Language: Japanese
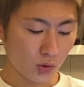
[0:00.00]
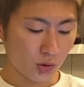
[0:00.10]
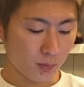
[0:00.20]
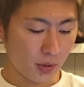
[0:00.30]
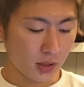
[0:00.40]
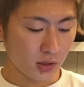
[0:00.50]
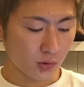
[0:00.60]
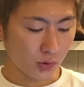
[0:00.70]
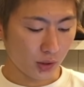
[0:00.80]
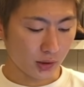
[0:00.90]
時は毎日こ
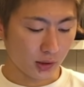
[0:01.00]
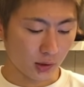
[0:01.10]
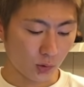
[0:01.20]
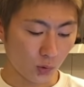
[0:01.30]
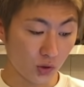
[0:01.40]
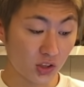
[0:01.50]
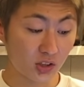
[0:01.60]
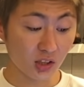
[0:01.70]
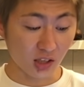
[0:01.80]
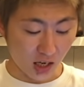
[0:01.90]
れを入いて学校に行っ
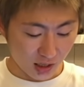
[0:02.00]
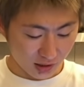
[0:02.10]
ていた